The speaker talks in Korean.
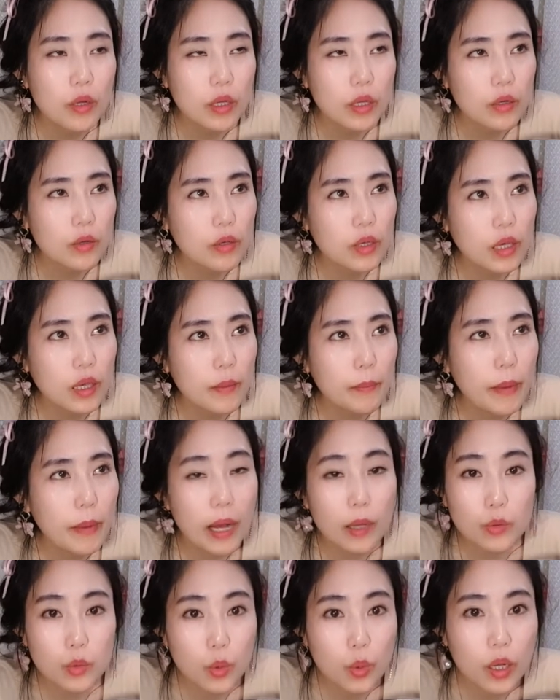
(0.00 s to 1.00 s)
이렇게
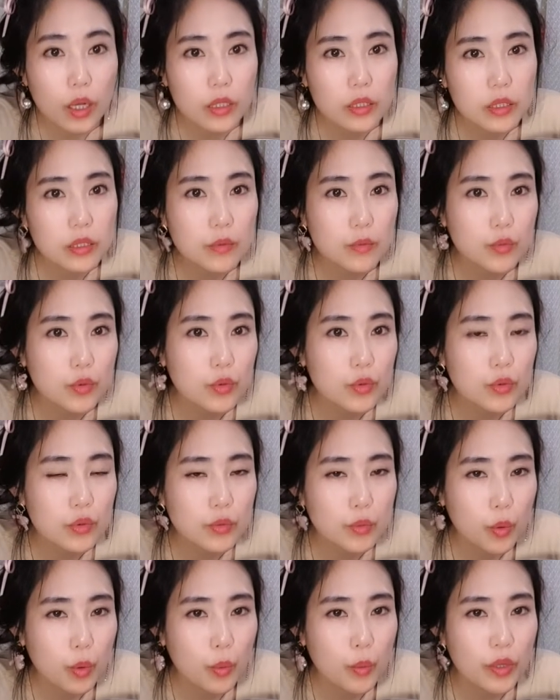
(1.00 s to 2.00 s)
방송하시는 분들
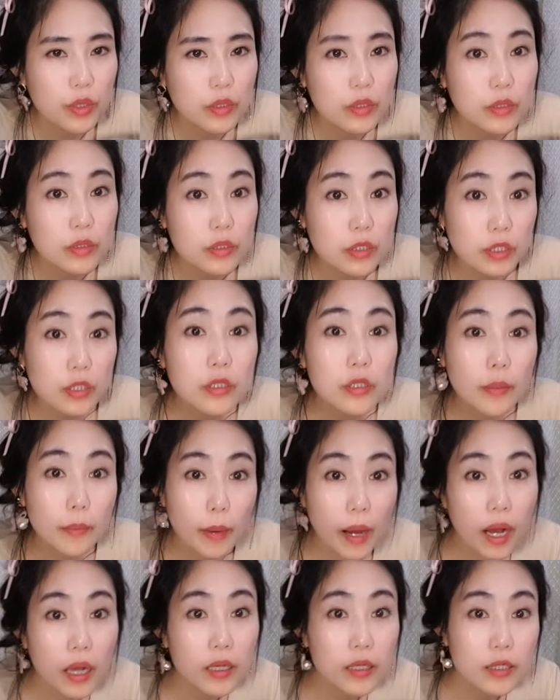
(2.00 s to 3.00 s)
보면은 진짜
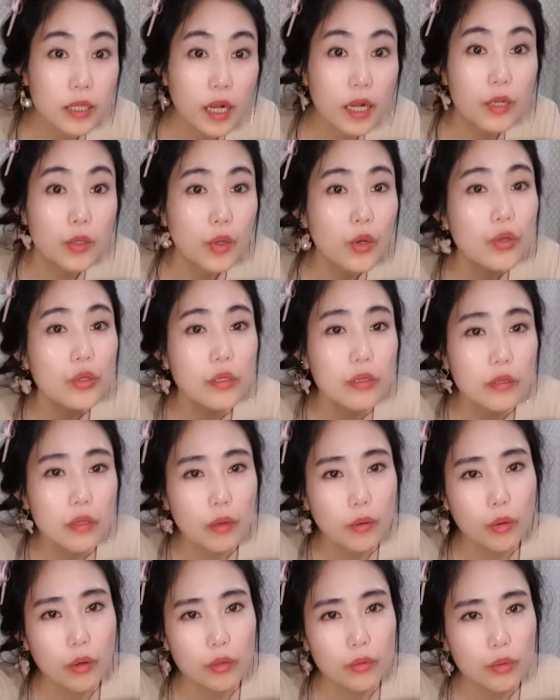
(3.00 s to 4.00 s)
방이 잘
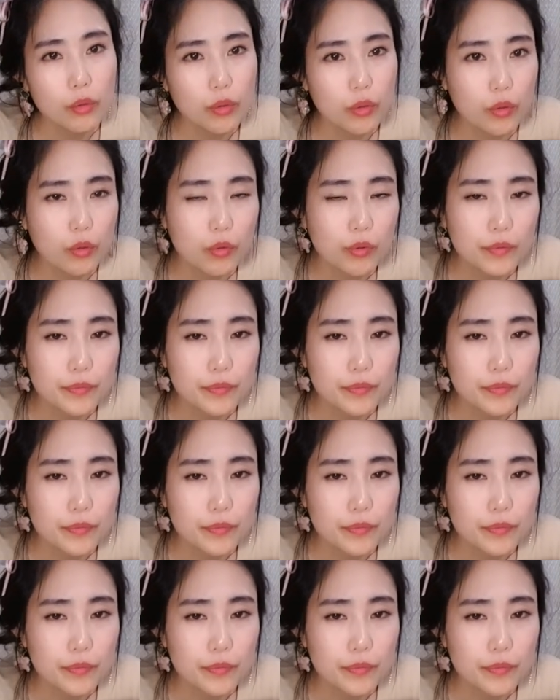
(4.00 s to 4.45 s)
터진다고 하더라고